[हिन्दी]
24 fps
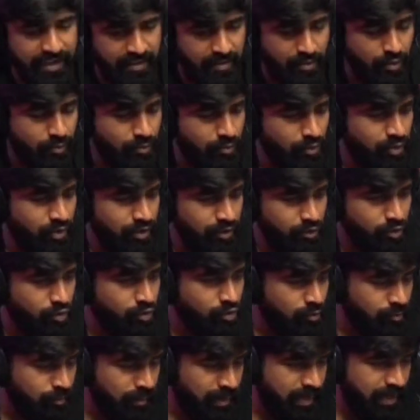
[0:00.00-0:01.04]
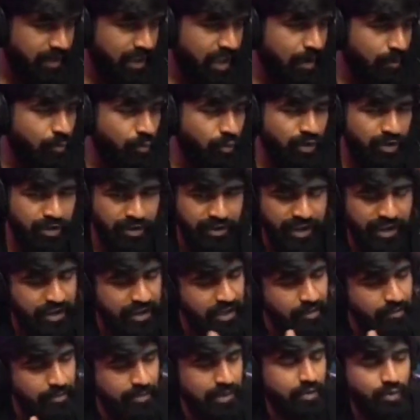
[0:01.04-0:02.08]
गाइज तुम लोगों ने जो ग्रुप बनाया ना आपको एक
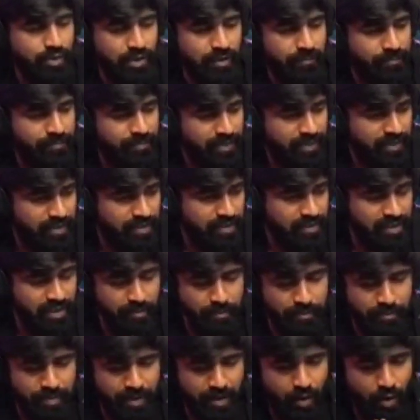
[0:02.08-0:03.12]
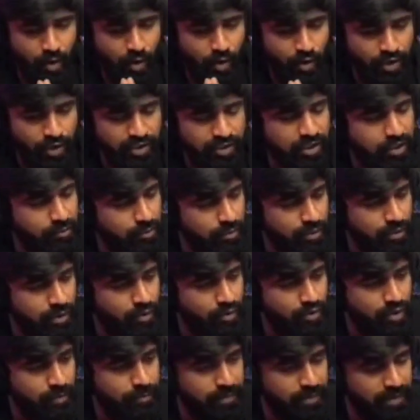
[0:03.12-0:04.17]
रियलिटी बताओ क्या जब ऑनेस्टली बोल
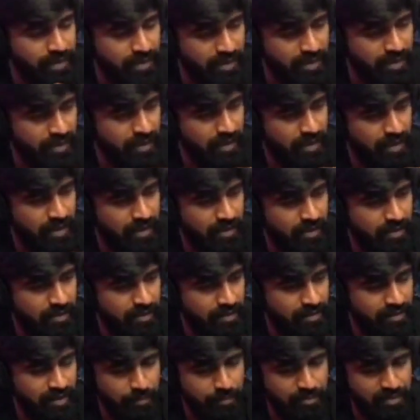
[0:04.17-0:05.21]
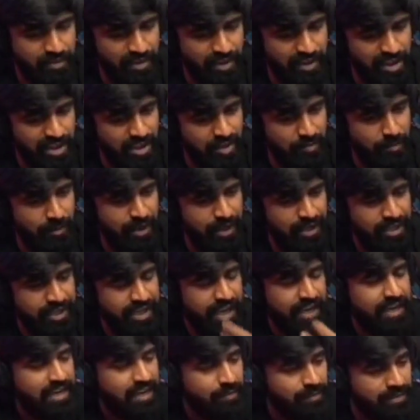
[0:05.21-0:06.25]
रहा हूँ जब जब सच में
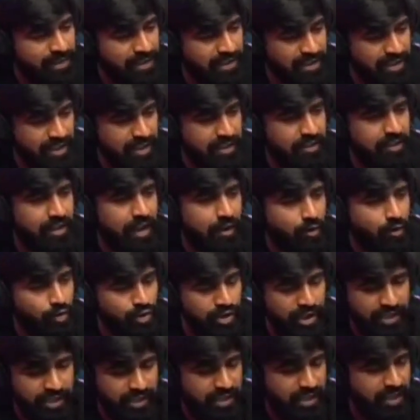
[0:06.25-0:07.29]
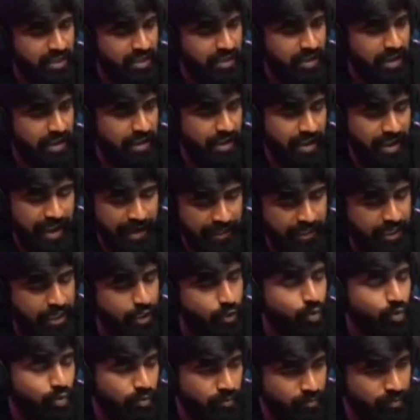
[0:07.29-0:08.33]
रियलिटी में चीज़ें चालू हो जाएगी ना
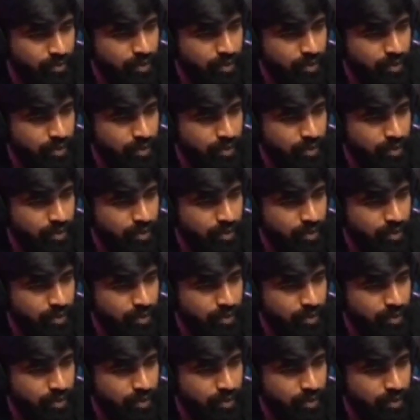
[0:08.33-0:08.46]
एक्टिव